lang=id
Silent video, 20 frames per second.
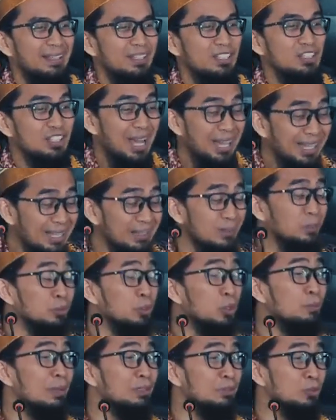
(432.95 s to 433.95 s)
Syarat
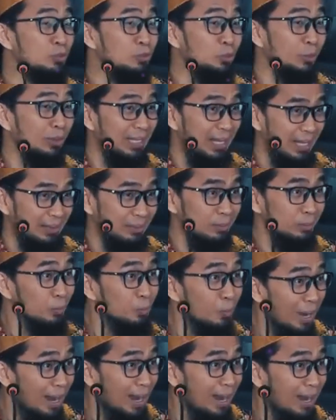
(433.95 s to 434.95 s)
untuk masuk surga itu
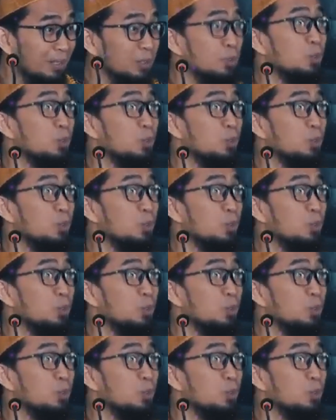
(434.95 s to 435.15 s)
dua,